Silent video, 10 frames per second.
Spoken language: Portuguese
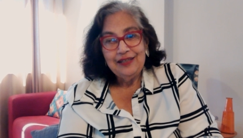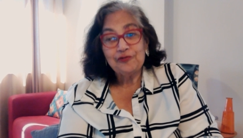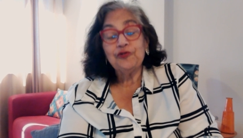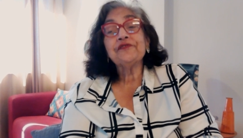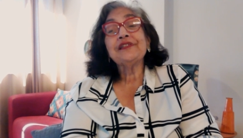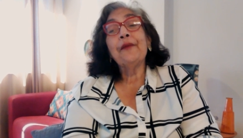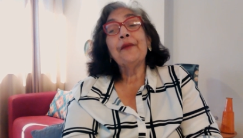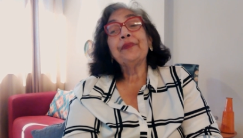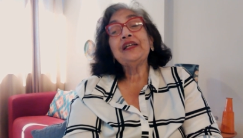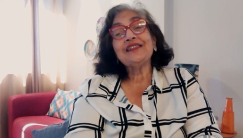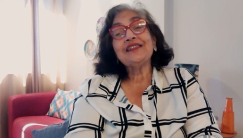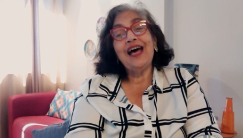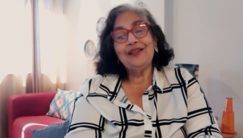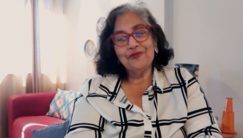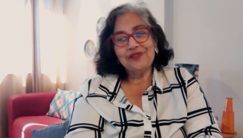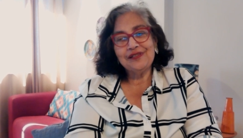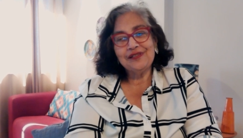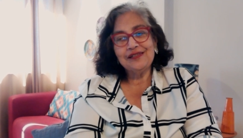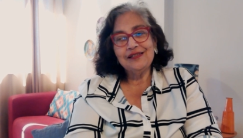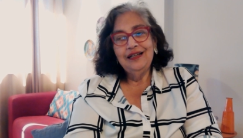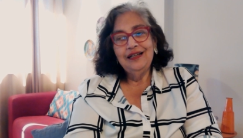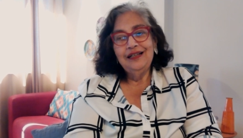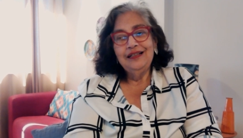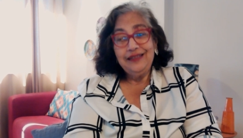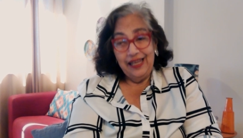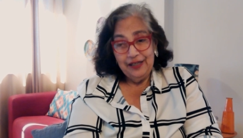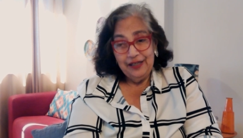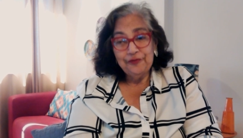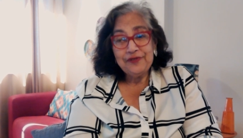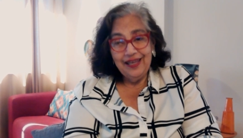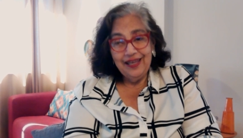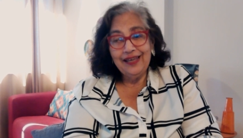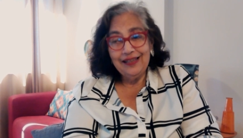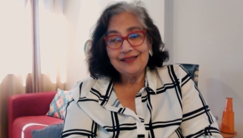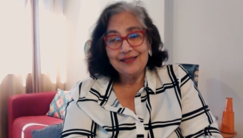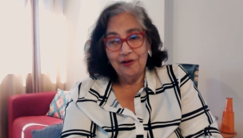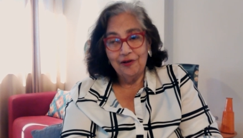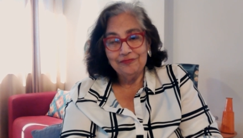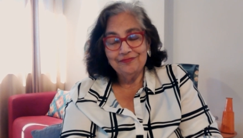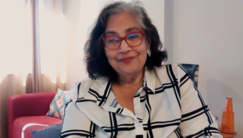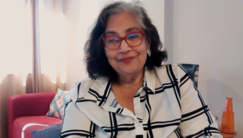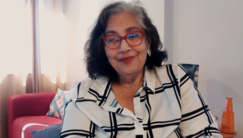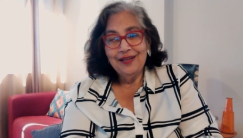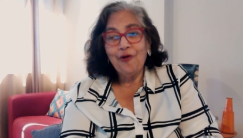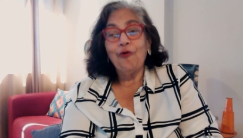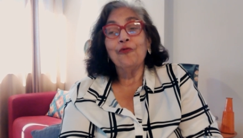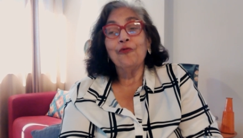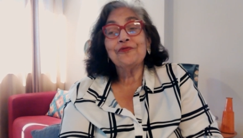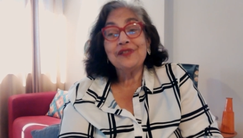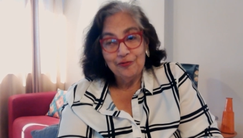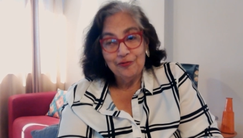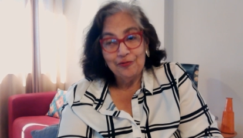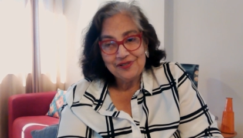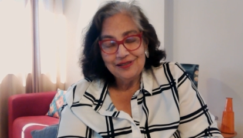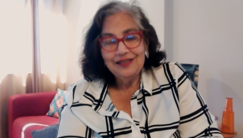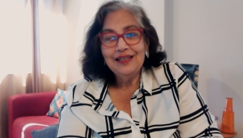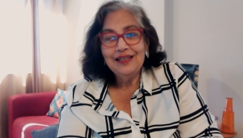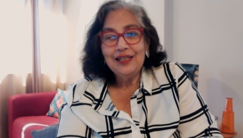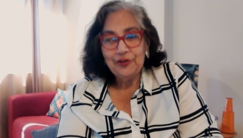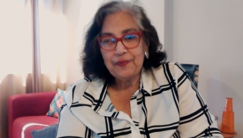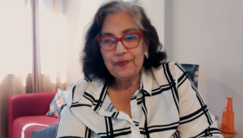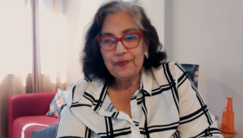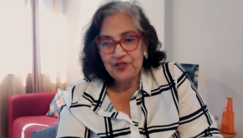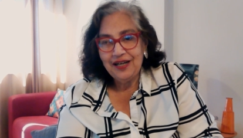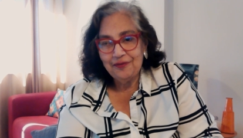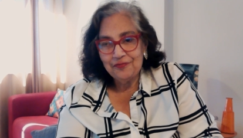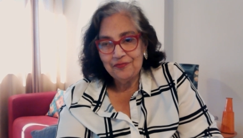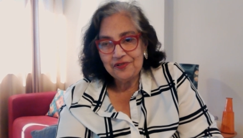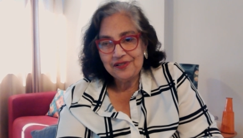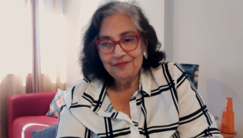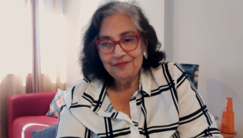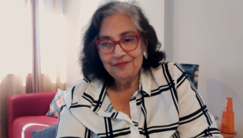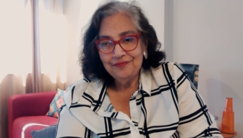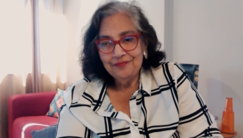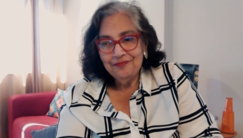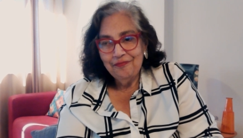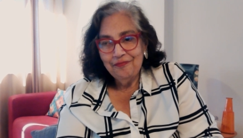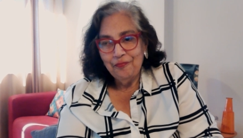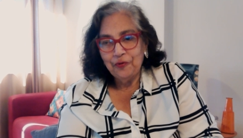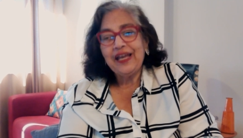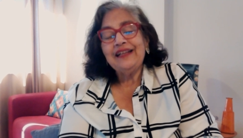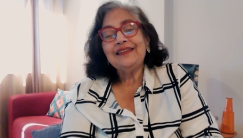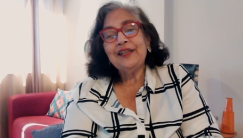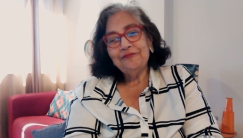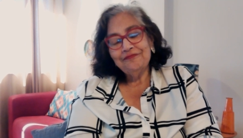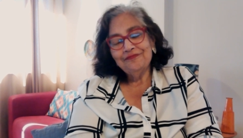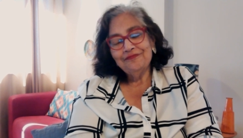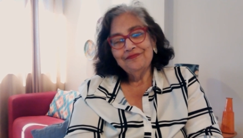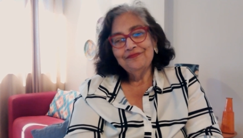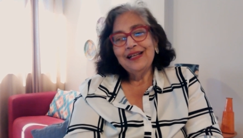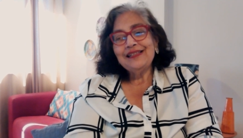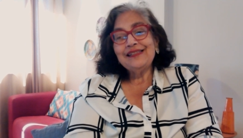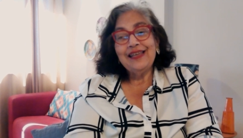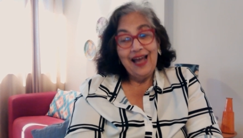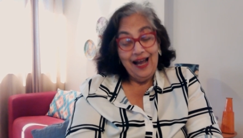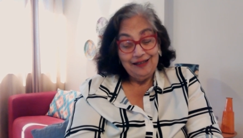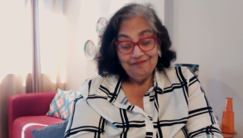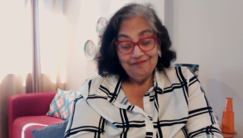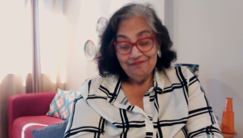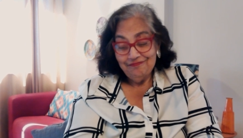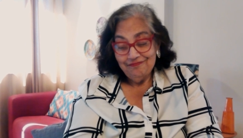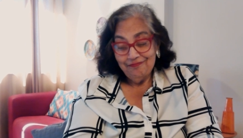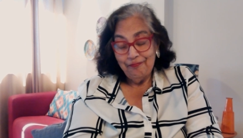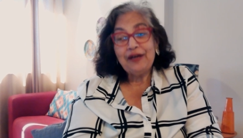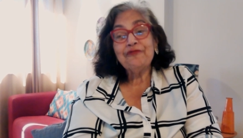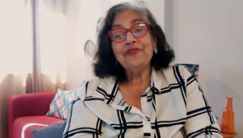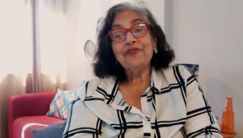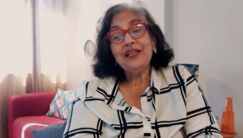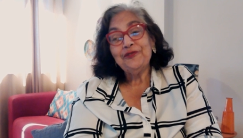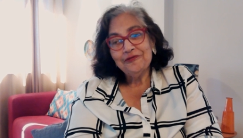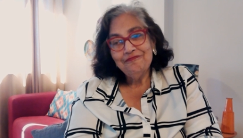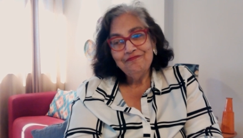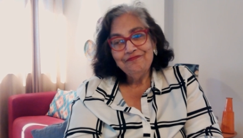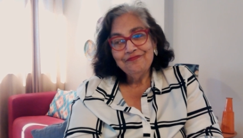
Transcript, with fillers: que os nossos aprendizados tenham sim relação com os erros que nós praticamos, porque então será perfeito.